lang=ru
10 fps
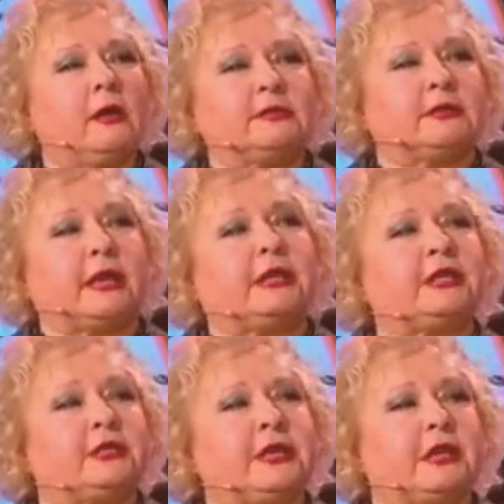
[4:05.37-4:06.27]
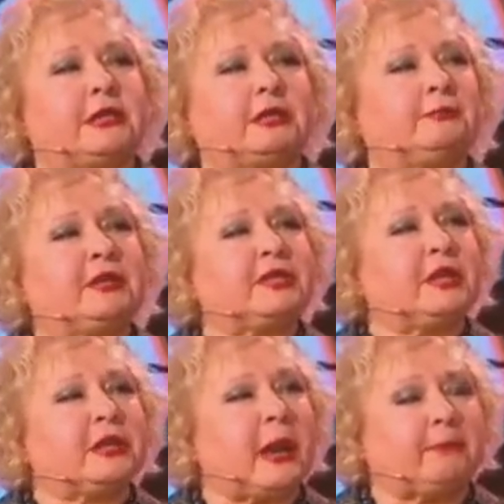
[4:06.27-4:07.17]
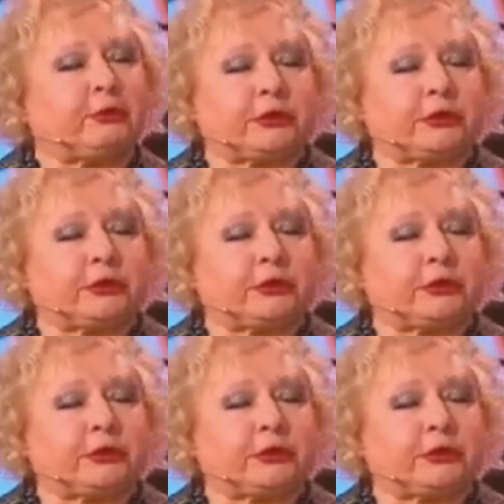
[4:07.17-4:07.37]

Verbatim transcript: за такие деньги. Две недели работает.